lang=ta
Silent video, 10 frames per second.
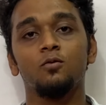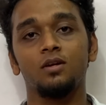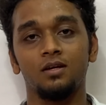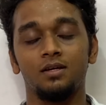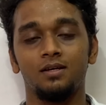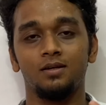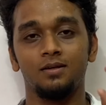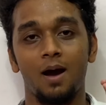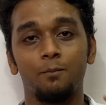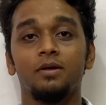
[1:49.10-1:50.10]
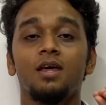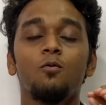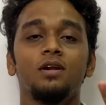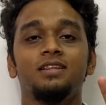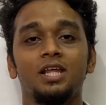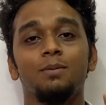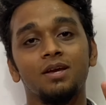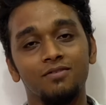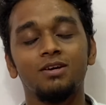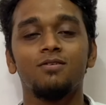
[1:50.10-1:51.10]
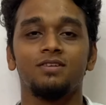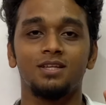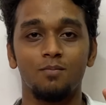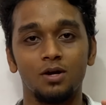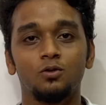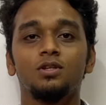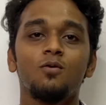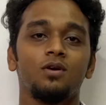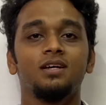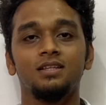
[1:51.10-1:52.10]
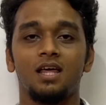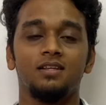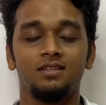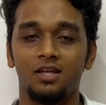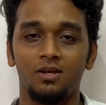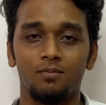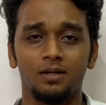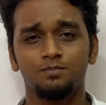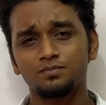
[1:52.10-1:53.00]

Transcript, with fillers: ஒரு அப்போ தான் உங்களுக்கு தெரியுமே வேர்வை வந்தால் மட்டும்தான் உங்களுக்கு அது தெரியுமே